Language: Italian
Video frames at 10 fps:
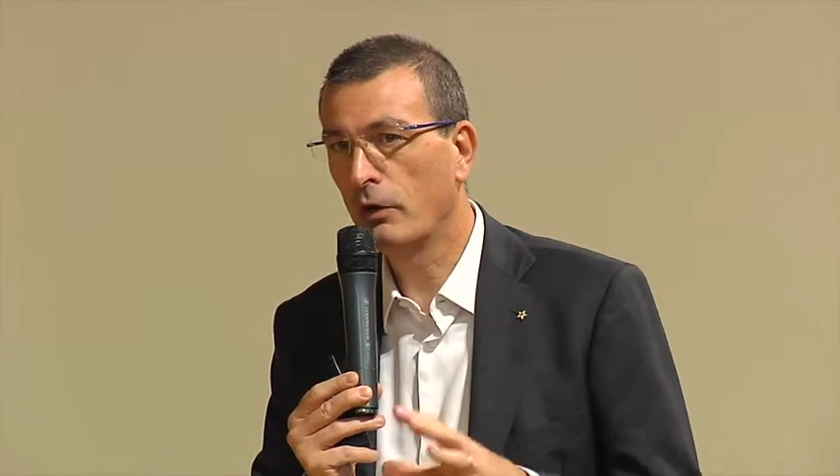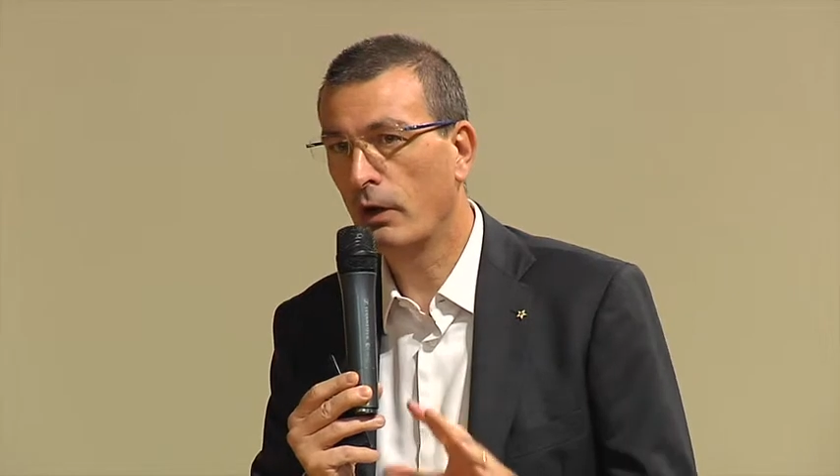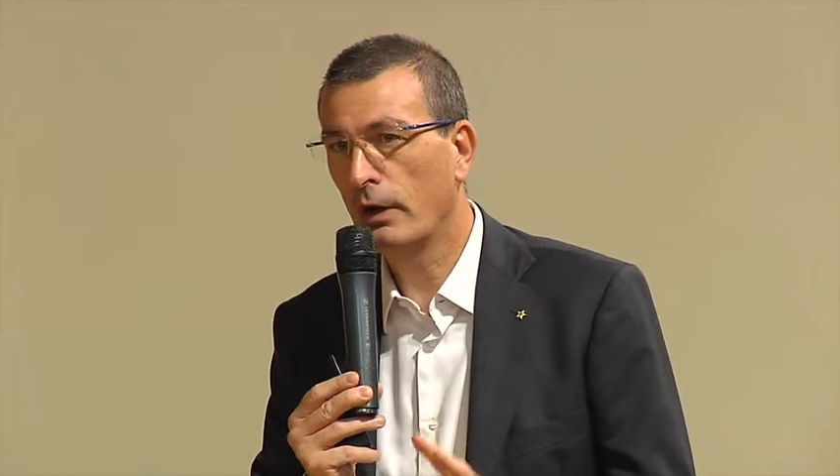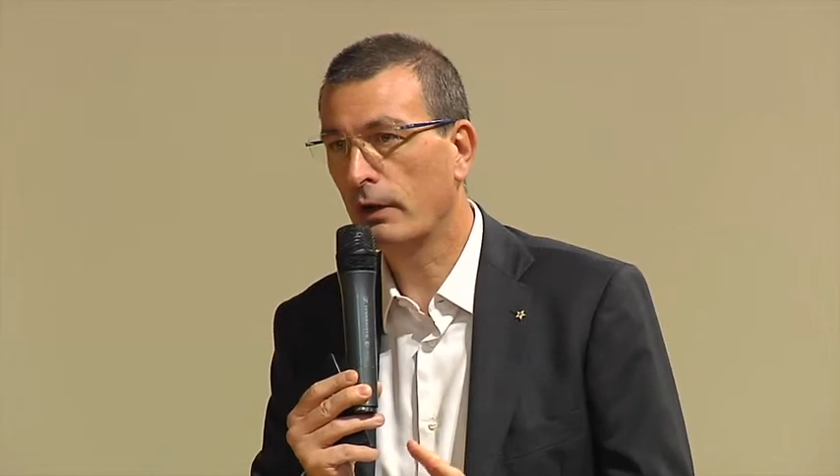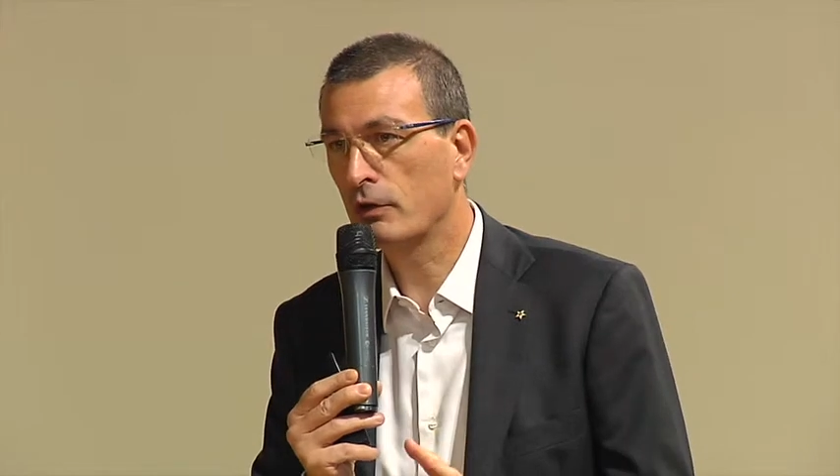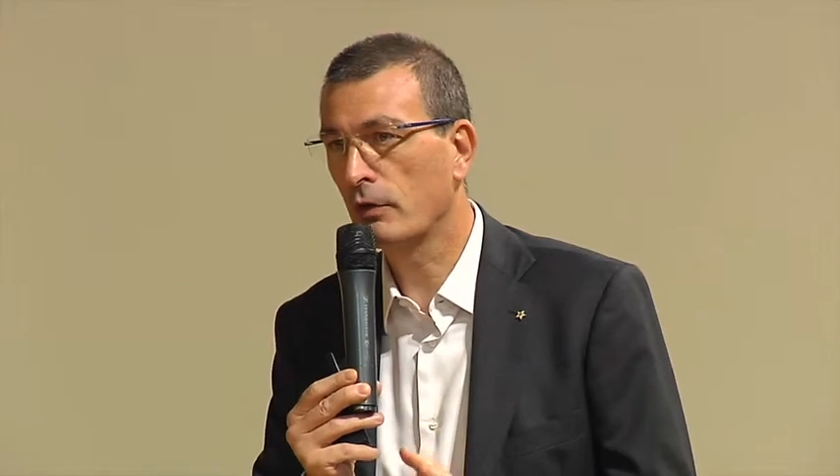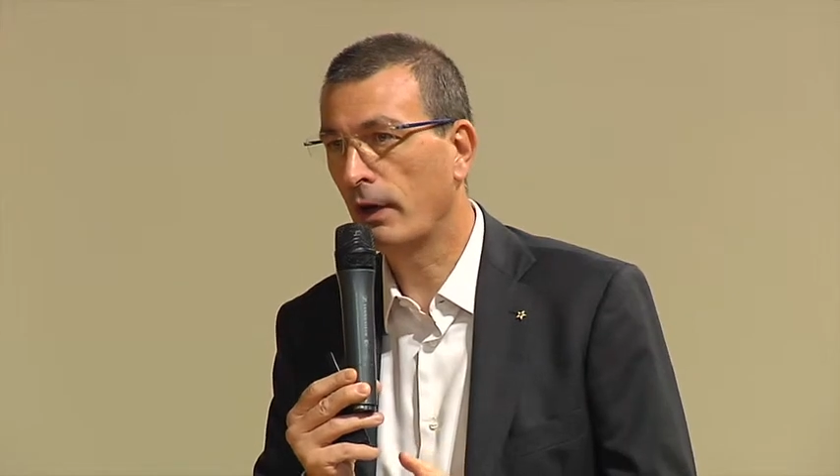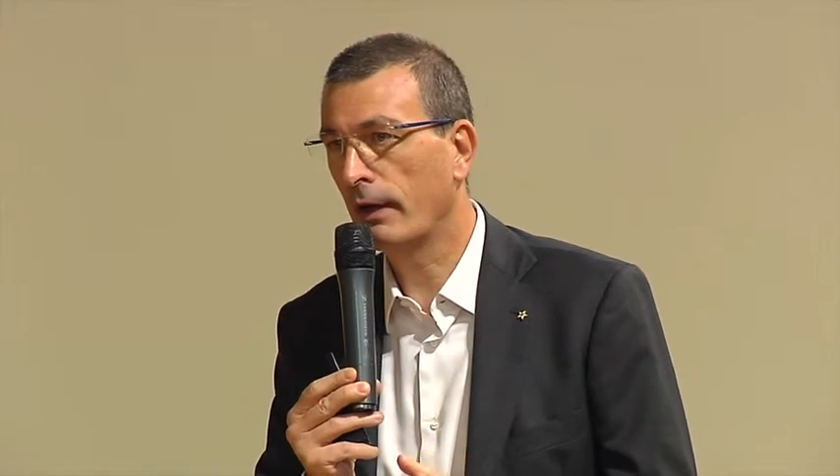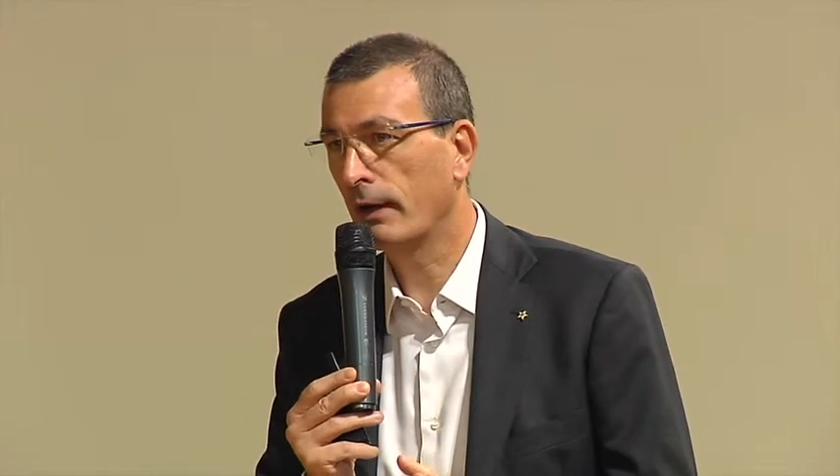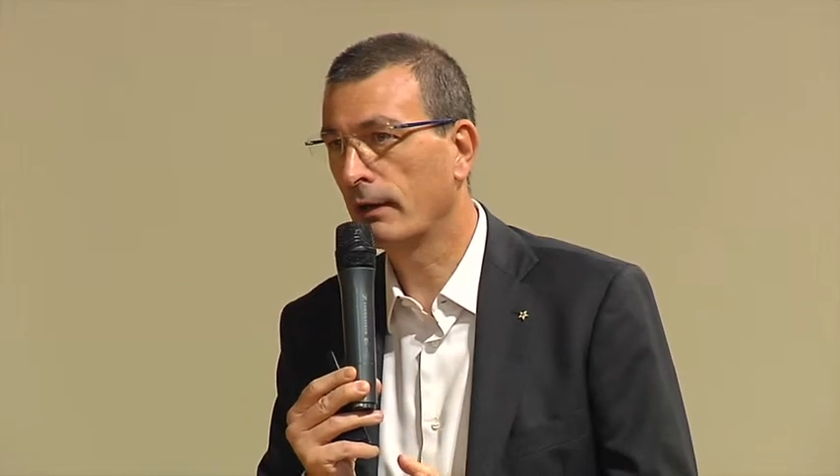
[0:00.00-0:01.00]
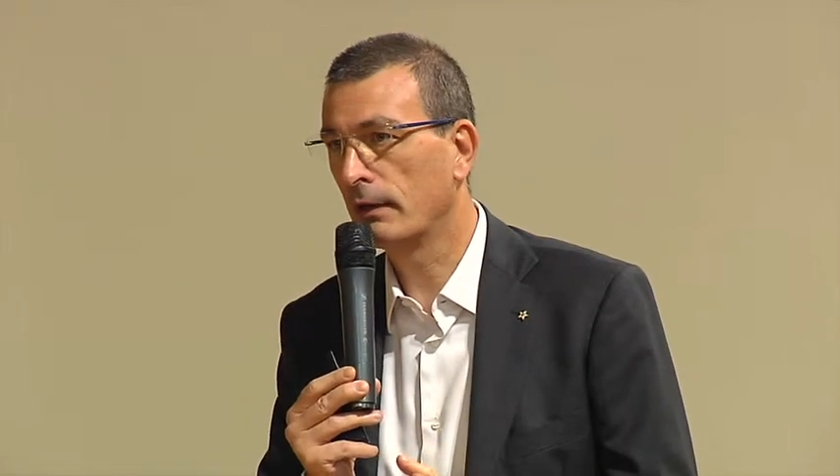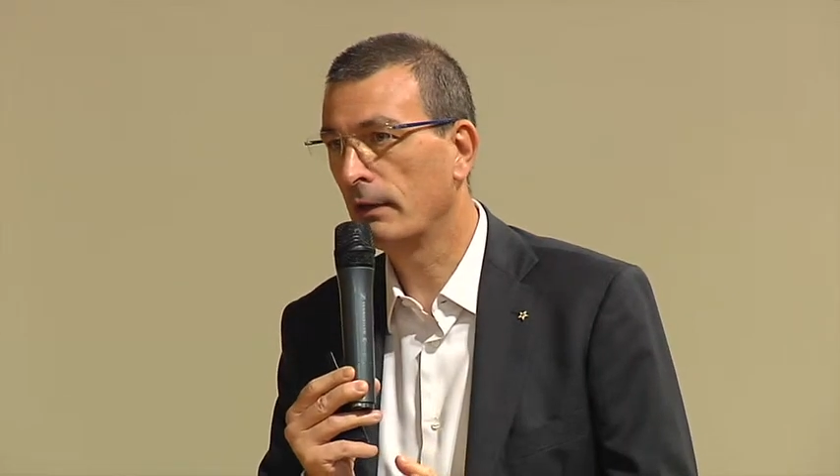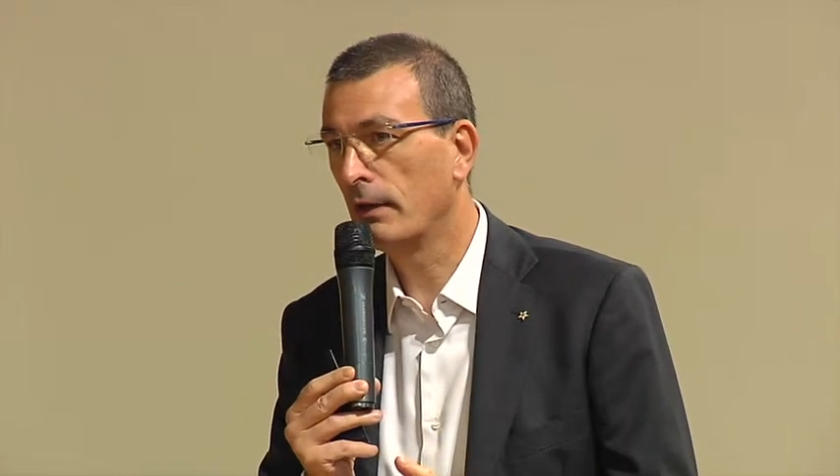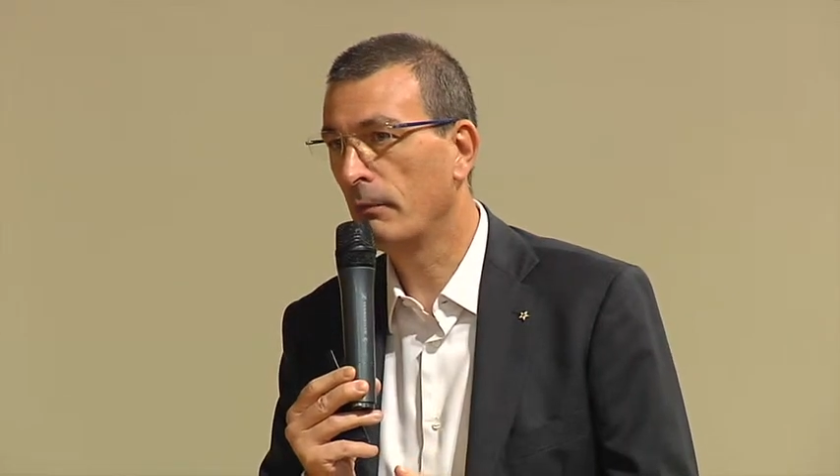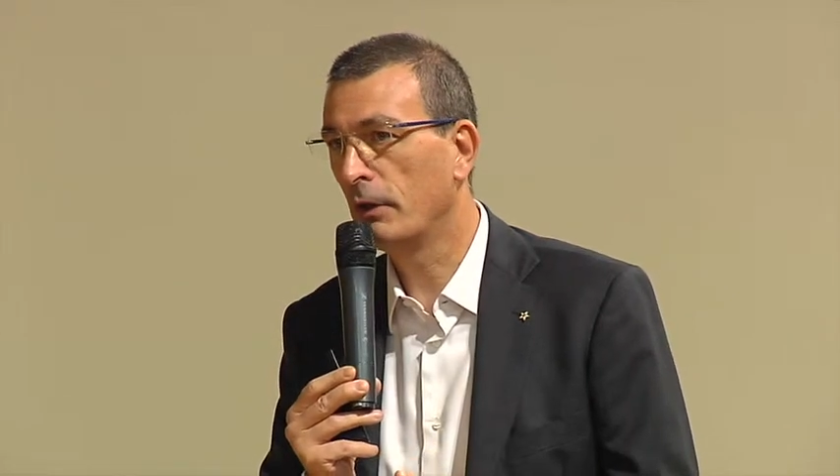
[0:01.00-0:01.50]
dollari sulla carta
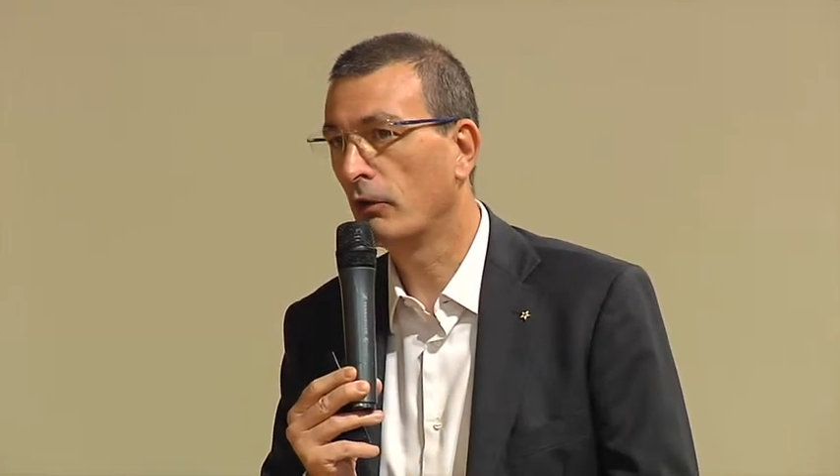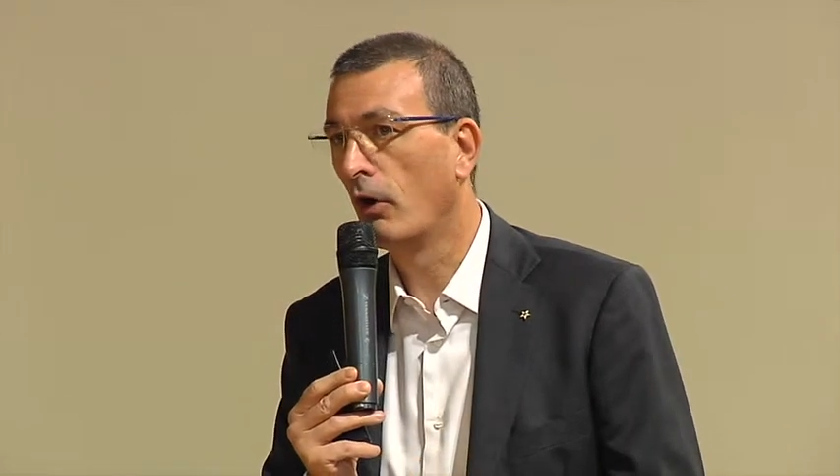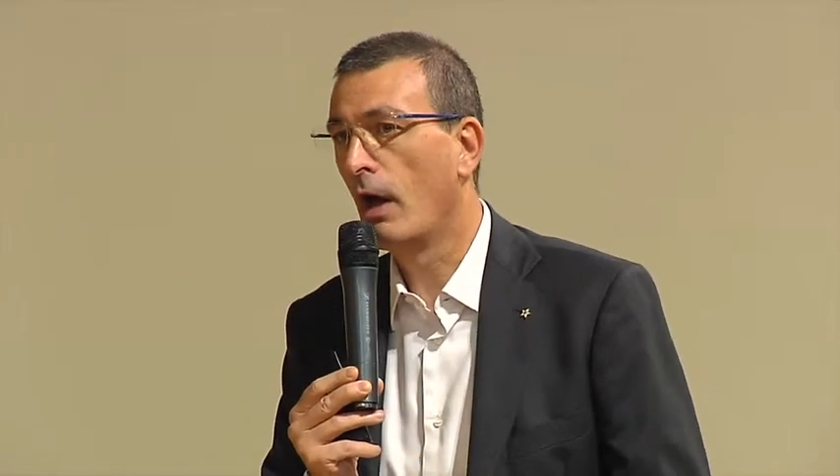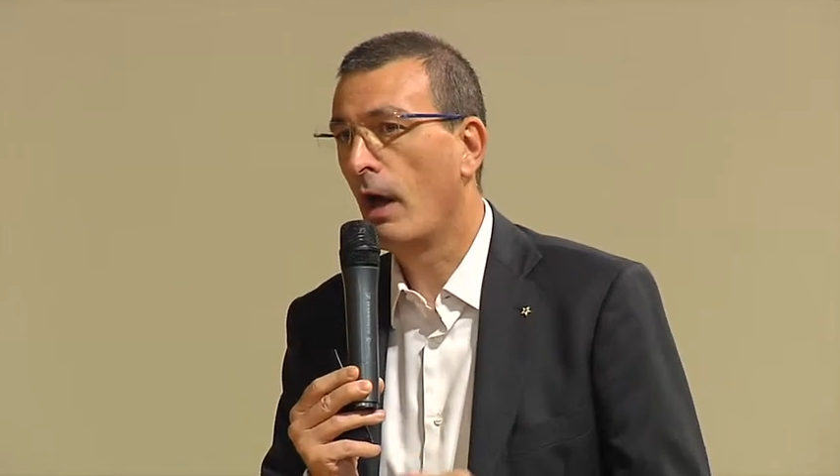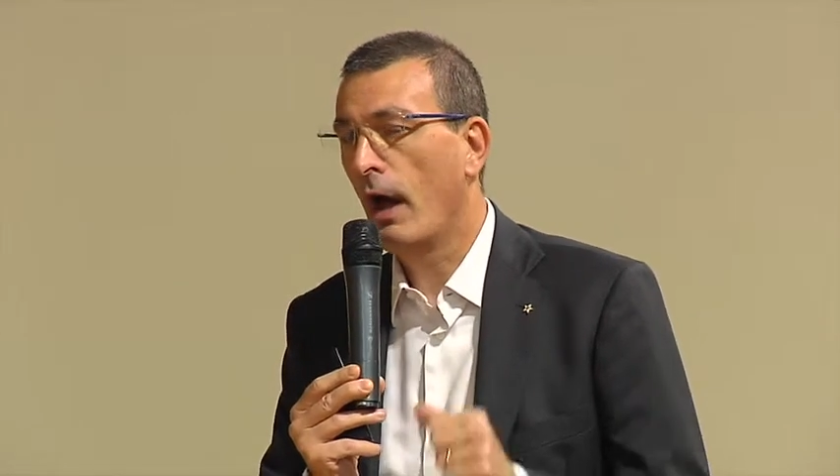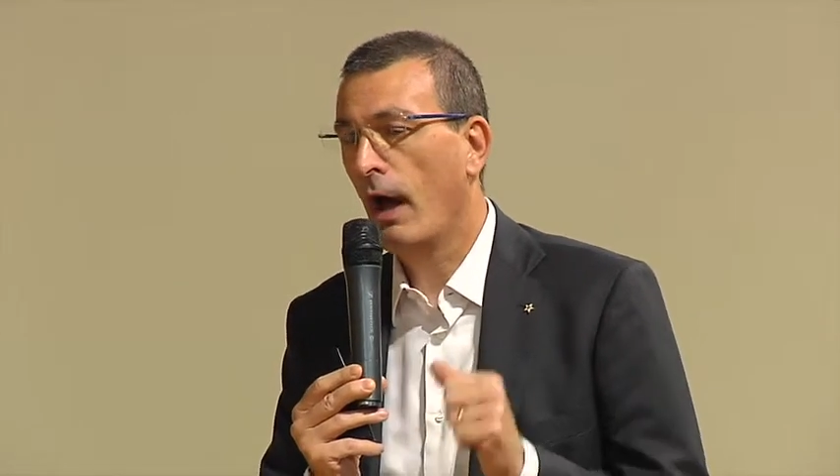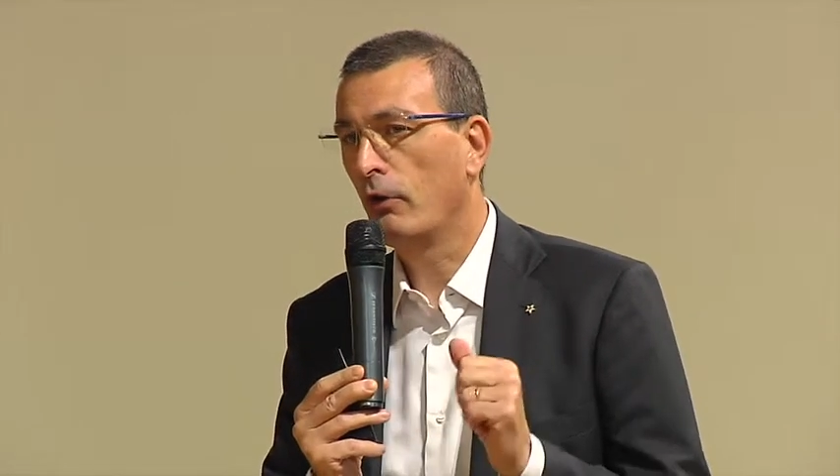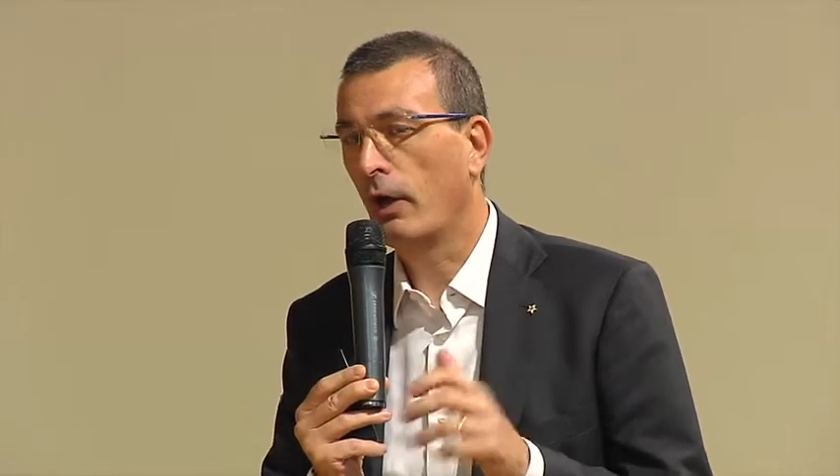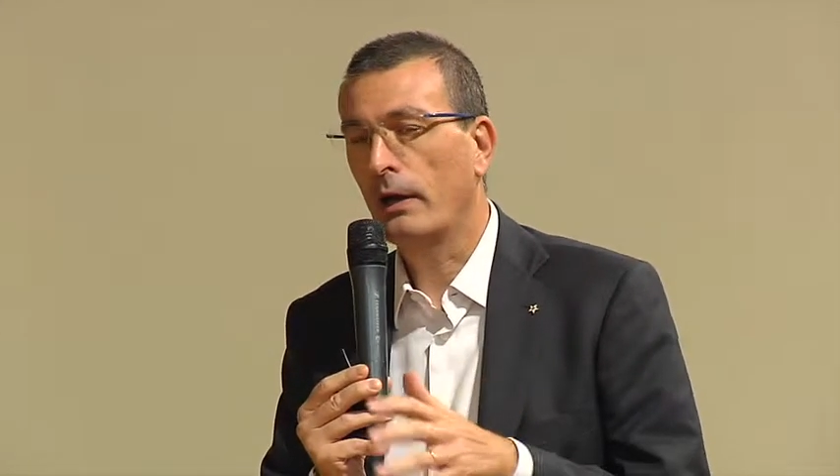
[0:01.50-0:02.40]
di debito. Allora,